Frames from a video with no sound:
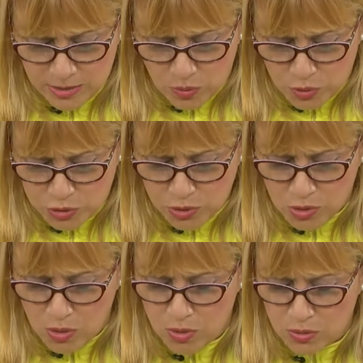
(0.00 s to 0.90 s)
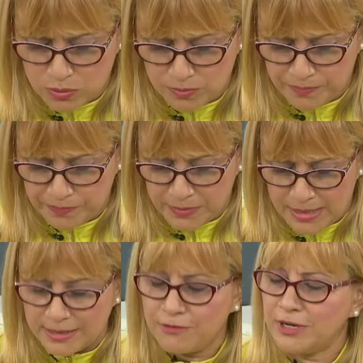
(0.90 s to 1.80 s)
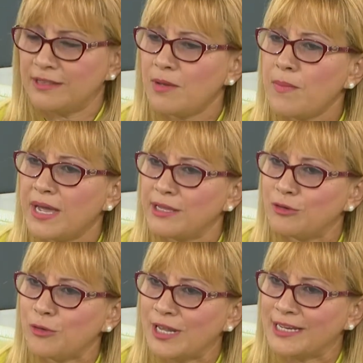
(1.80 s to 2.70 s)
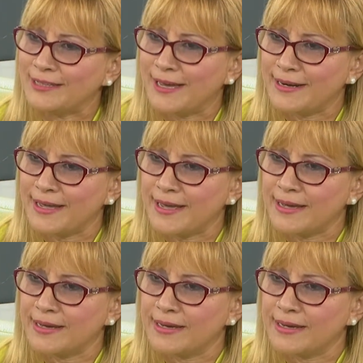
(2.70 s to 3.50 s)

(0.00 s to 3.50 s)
cursos con diferentes maestros de la guitarra